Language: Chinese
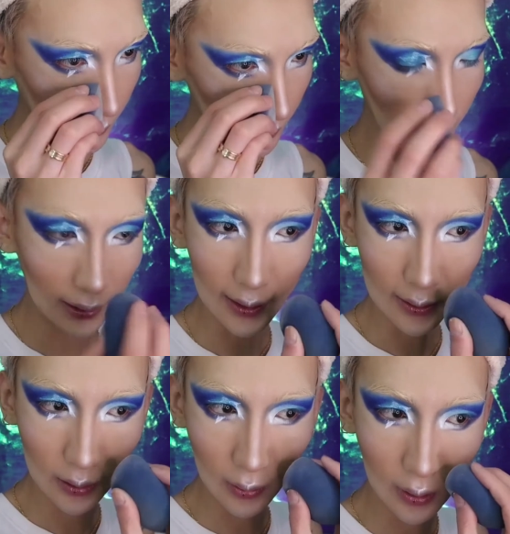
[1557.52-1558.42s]
如果想改
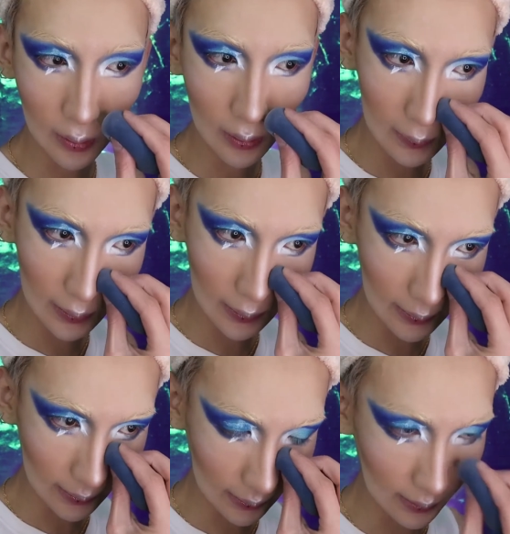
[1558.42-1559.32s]
进的话，我可以
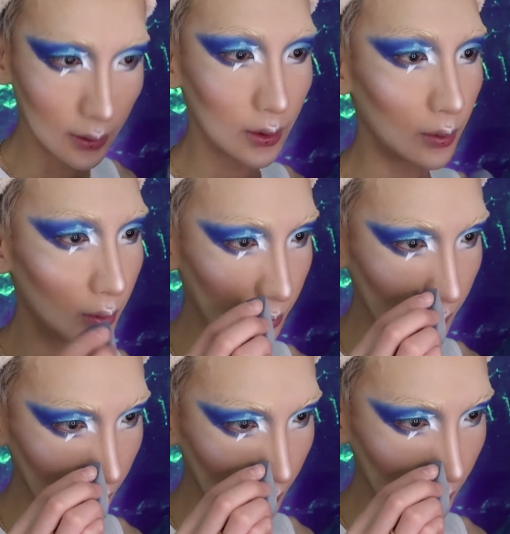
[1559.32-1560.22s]
改进，但是我不
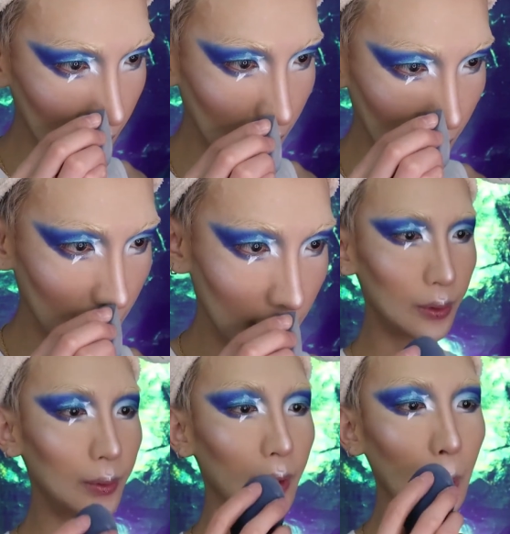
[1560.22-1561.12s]
想改进，
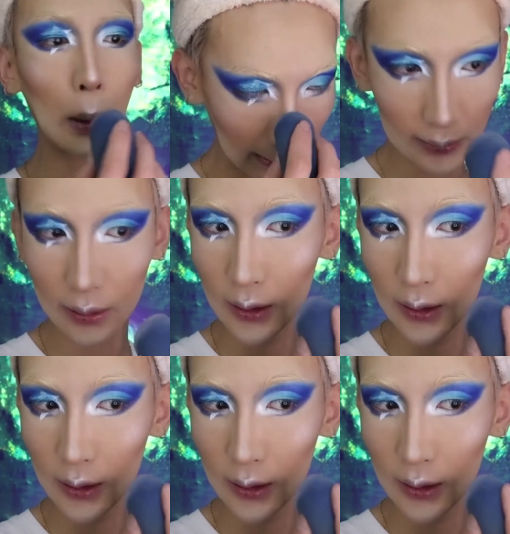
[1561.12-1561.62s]
因为它已